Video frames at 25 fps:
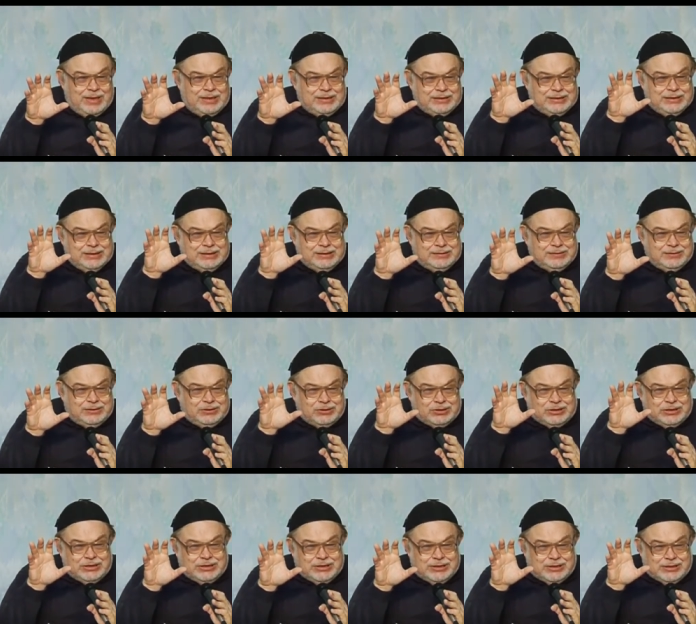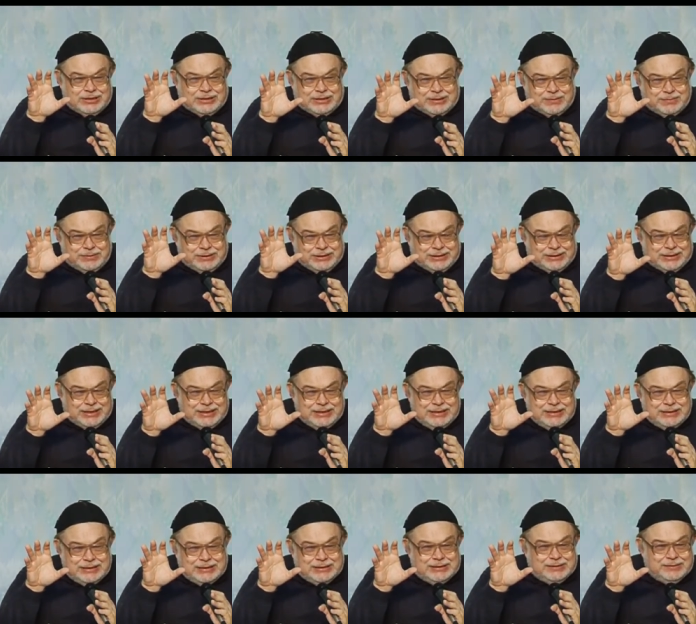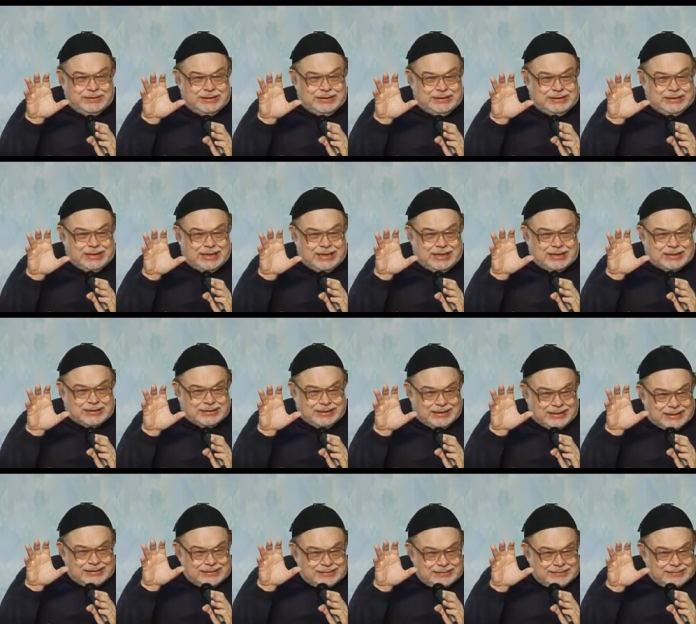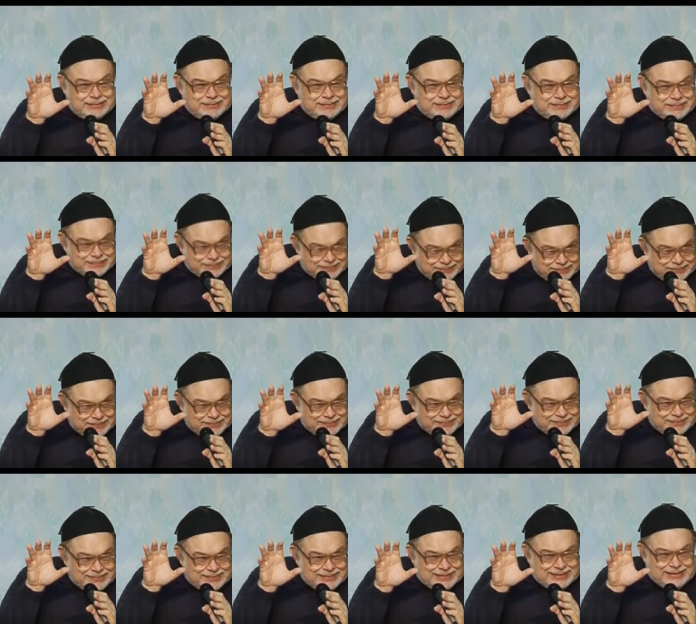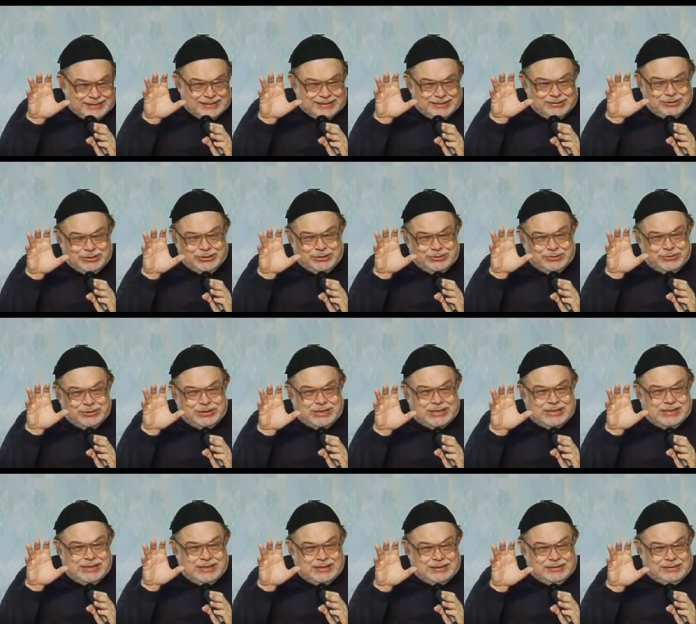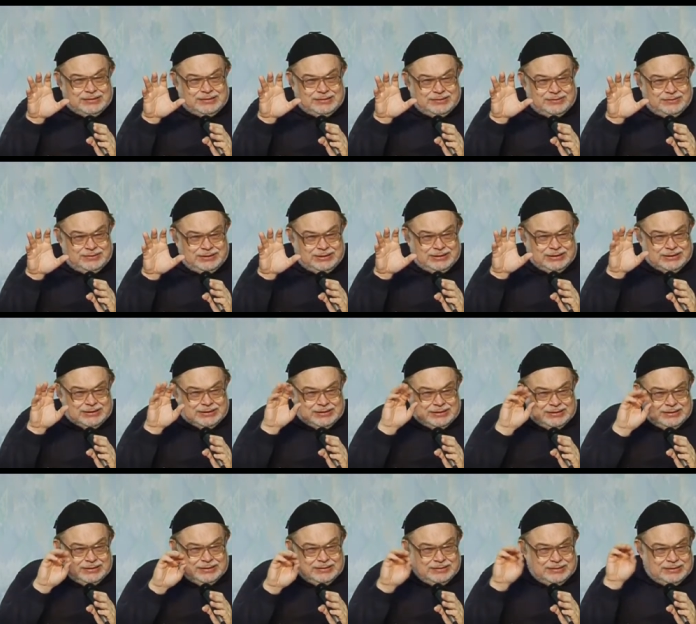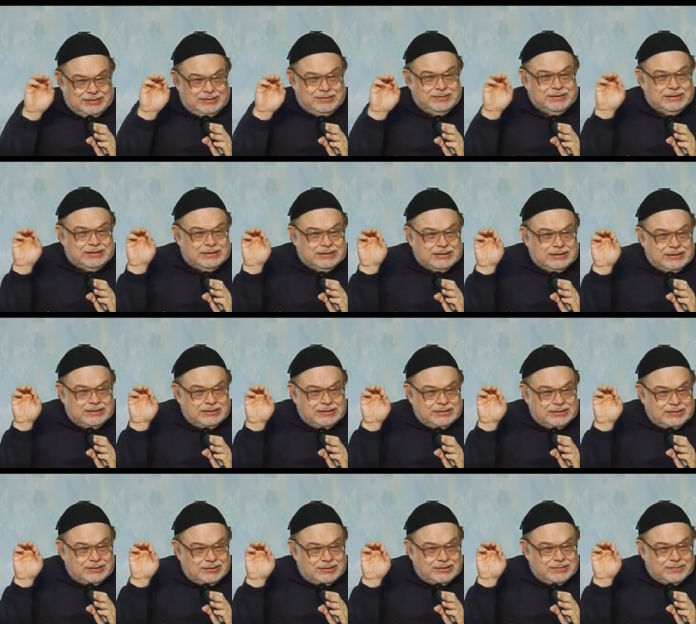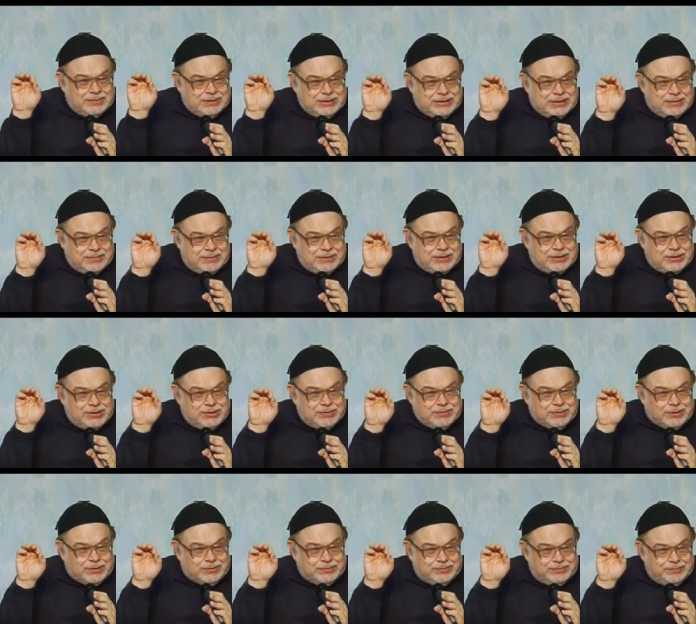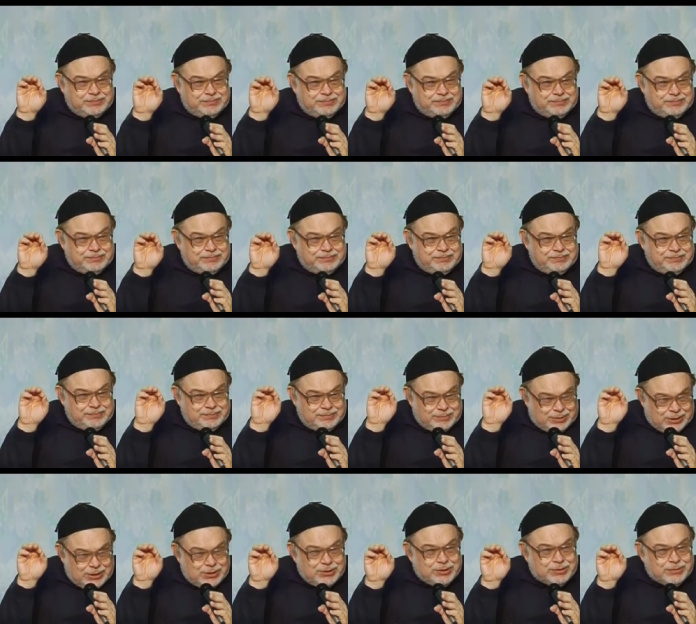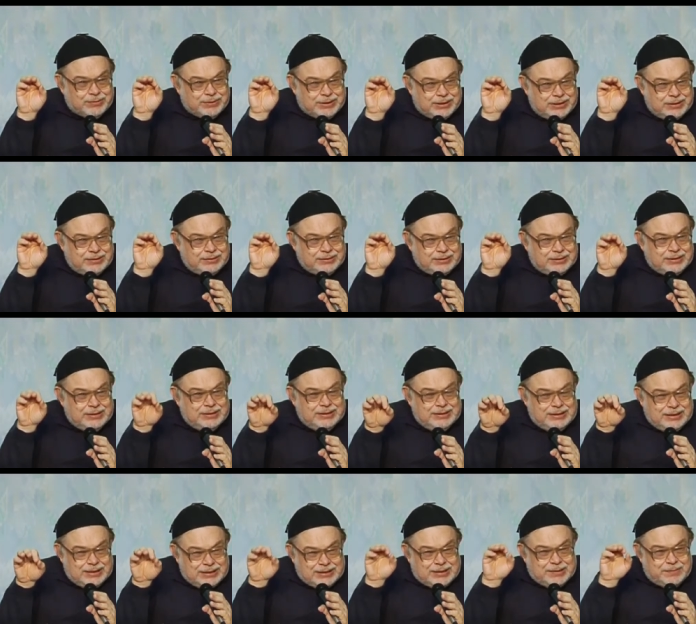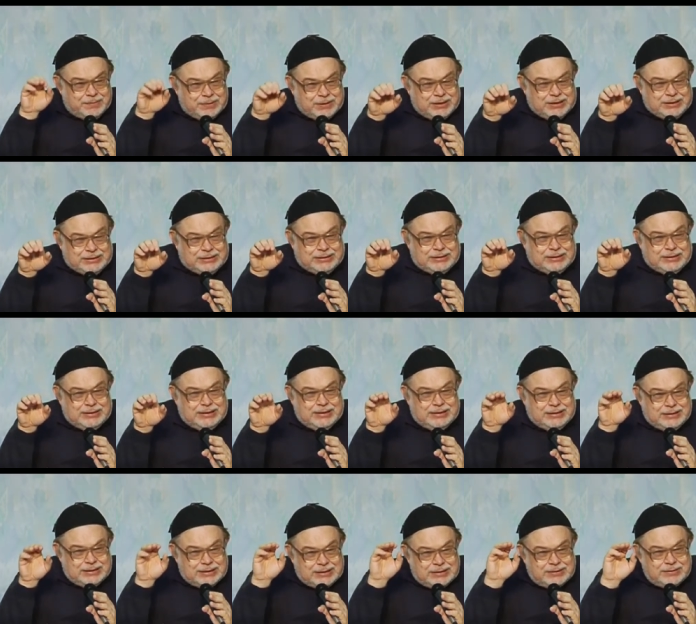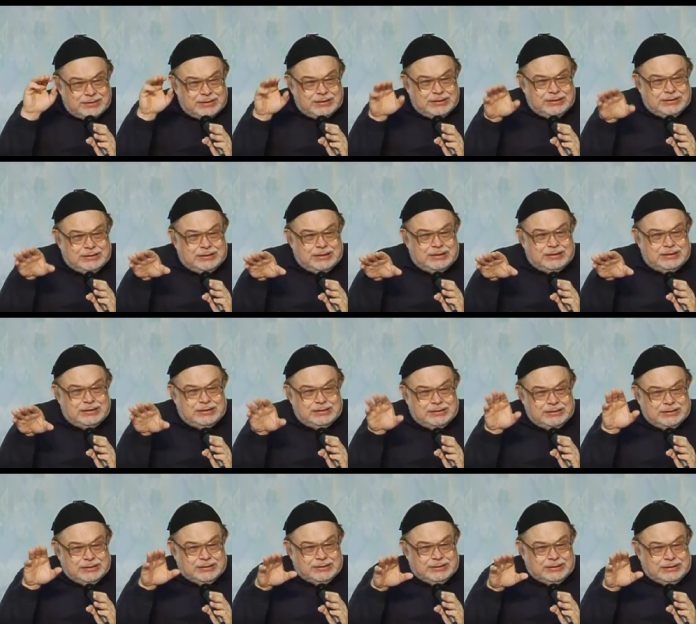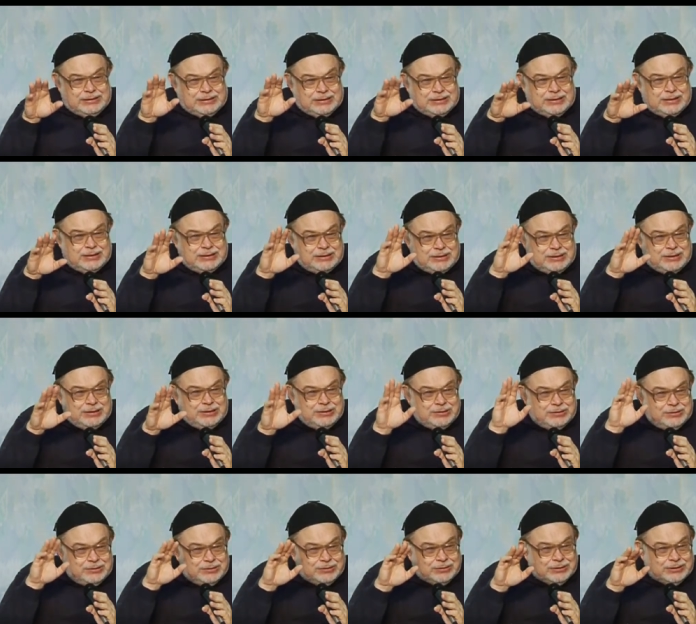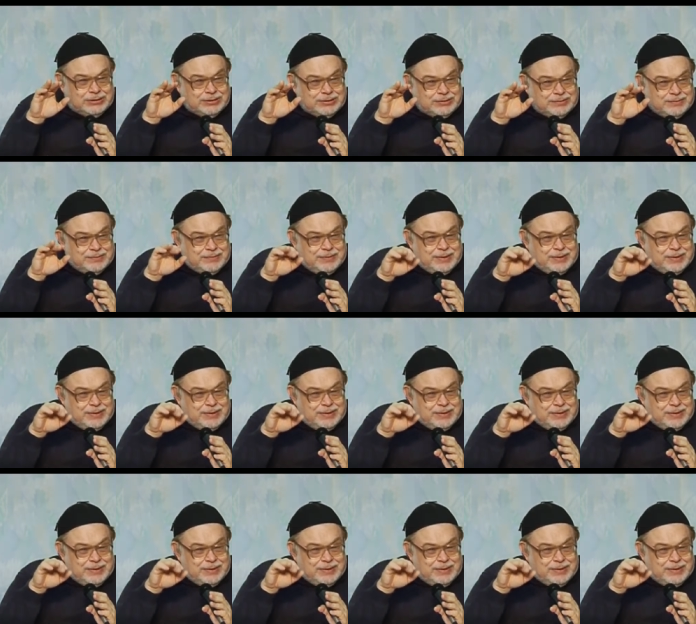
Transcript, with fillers: Дерево тоже делает обрезание, называется орла. То есть удаляет все цветы, чтобы не было чего? Плодов, да? Это полезно для дерева, и так делается, да, три года.